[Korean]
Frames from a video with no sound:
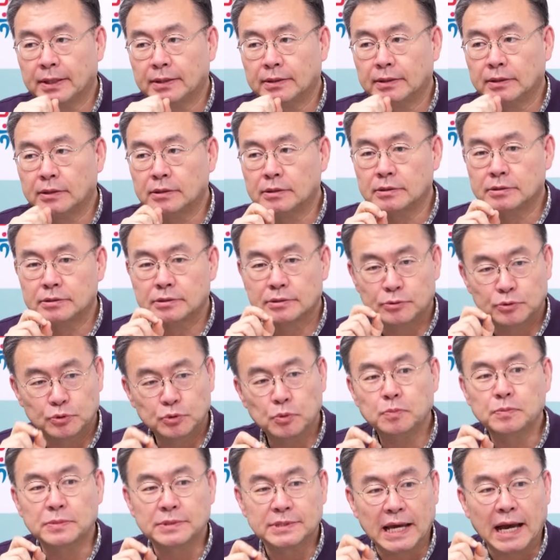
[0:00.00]
예,
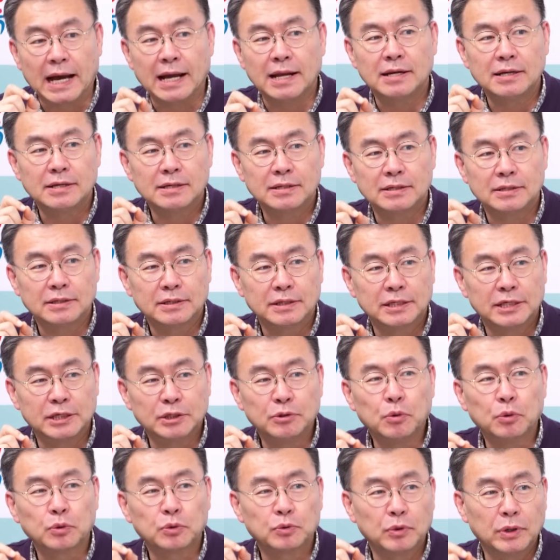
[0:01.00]
좀잘
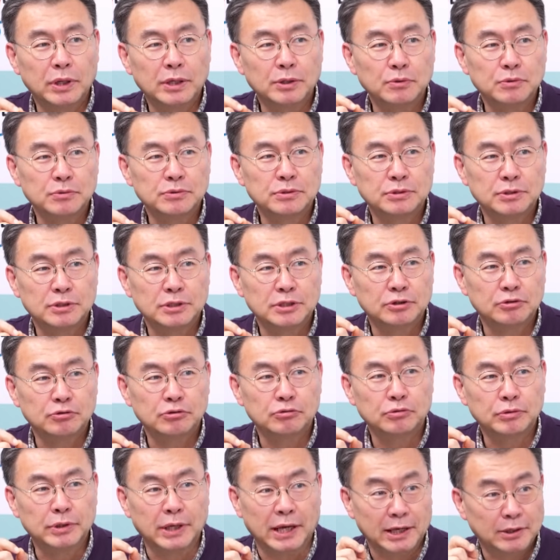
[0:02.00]
기록도
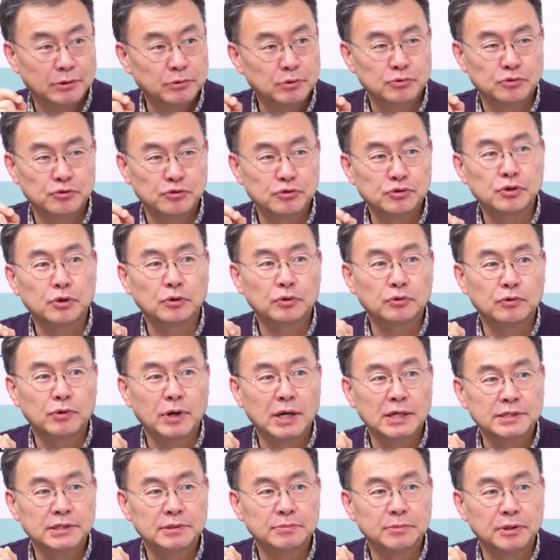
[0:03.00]
해놓으시고 계속 추적도
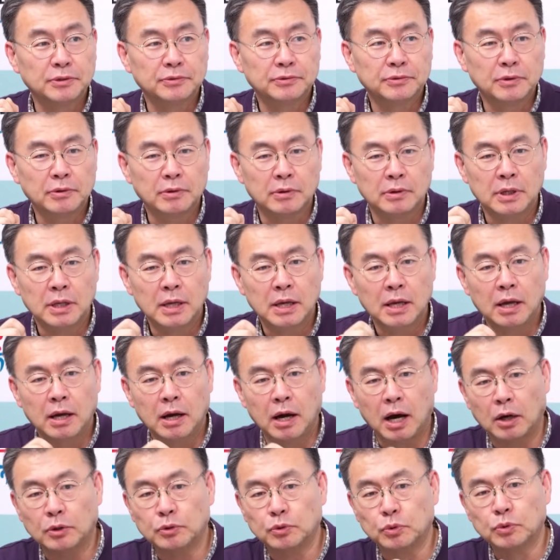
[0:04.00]
하시면서
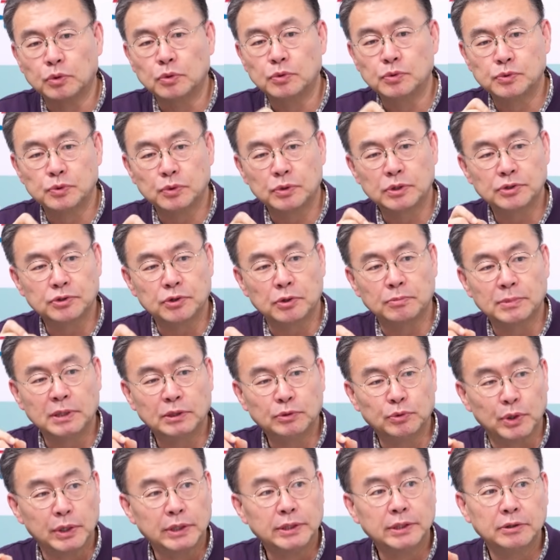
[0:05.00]
아, 요런 쪽이 정말
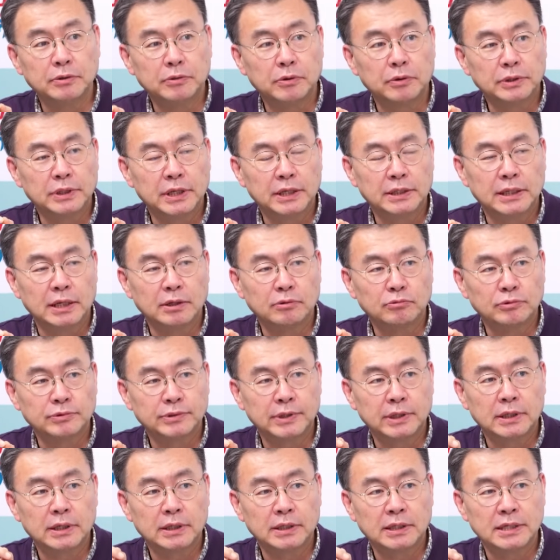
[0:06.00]
되는 거네라고
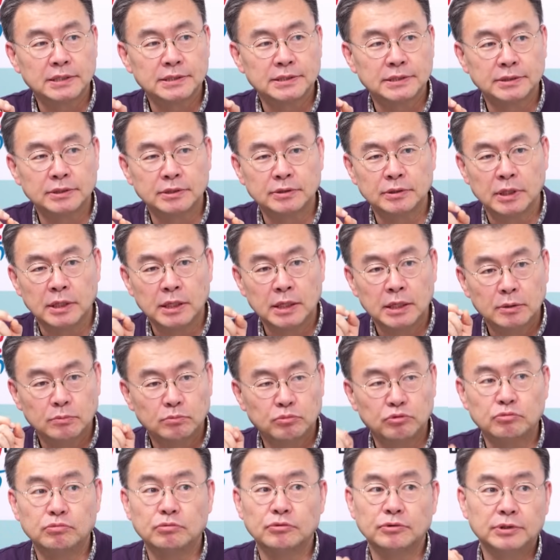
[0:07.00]
생각하시는
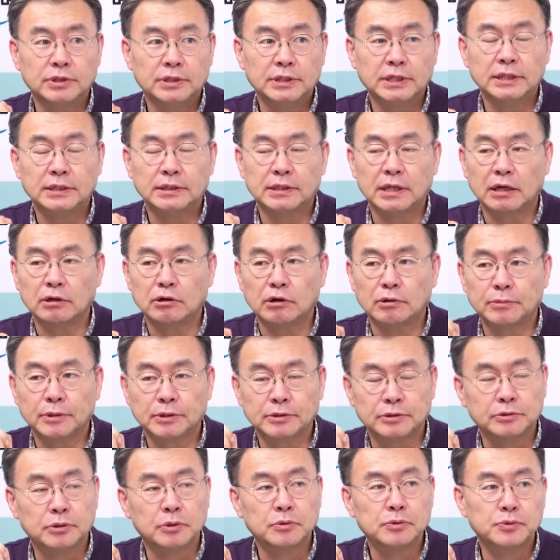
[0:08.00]
부분들이 있다고 하면
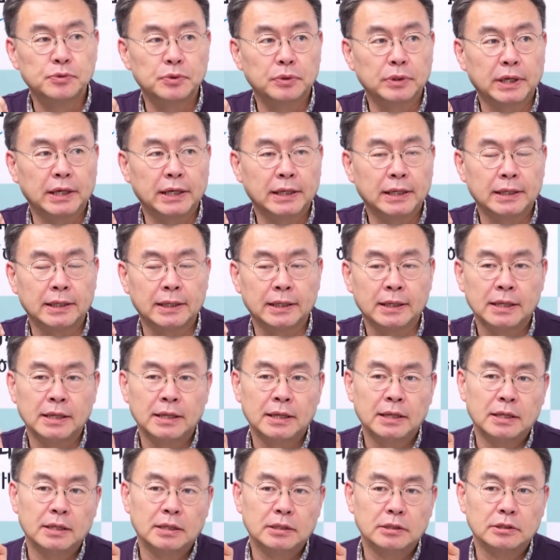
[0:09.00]
그런 쪽에
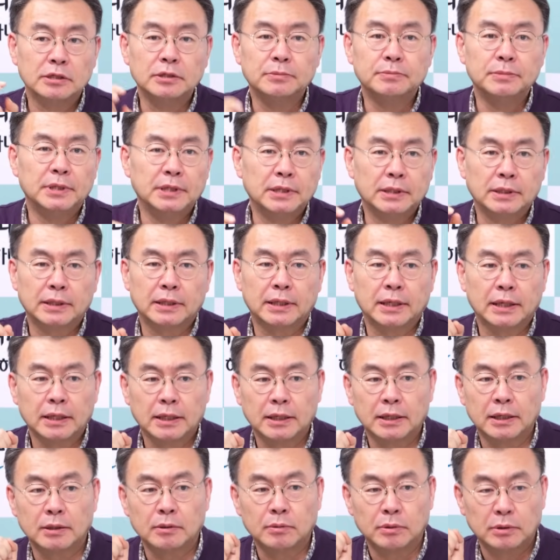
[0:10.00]
의미
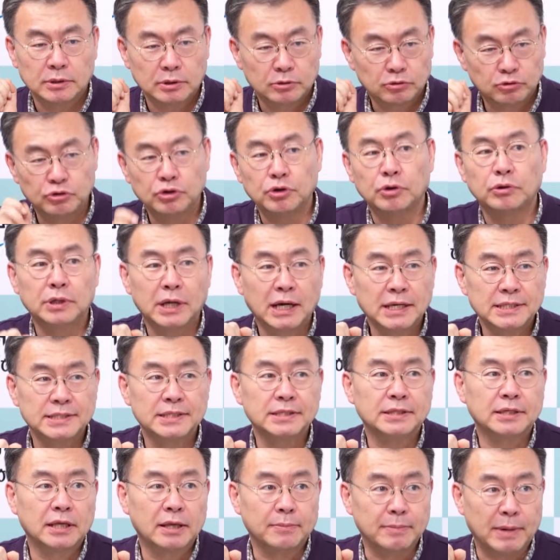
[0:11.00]
있게 투여를
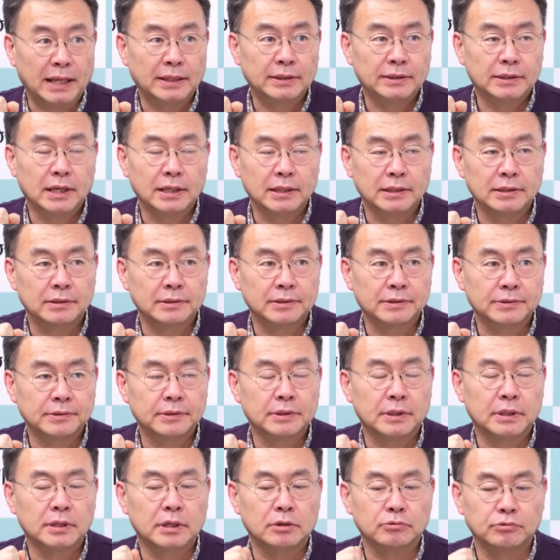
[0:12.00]
하시는 게 맞다 이렇게
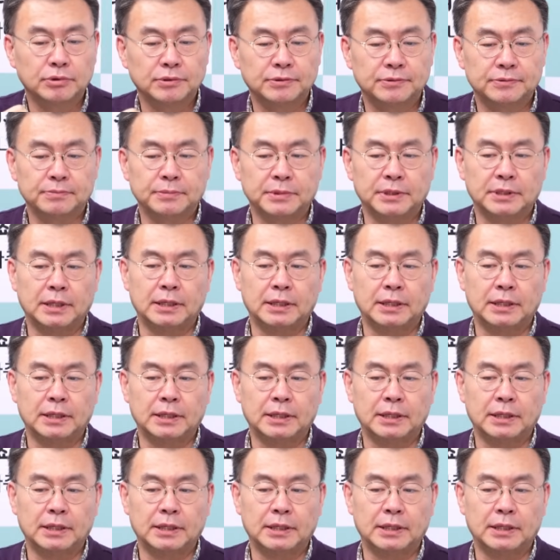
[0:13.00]
생각하고 있습니다.